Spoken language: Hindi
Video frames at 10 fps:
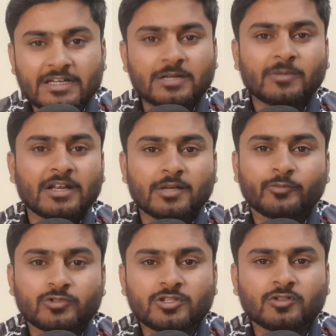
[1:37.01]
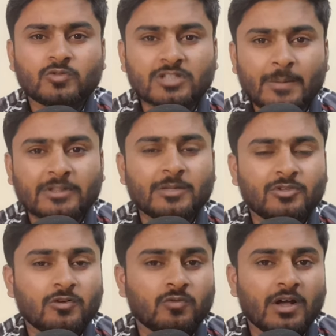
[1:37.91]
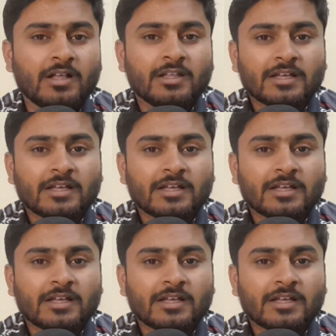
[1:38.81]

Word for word: डीएम करके पूछते हैं तो इसका मतलब ये हुआ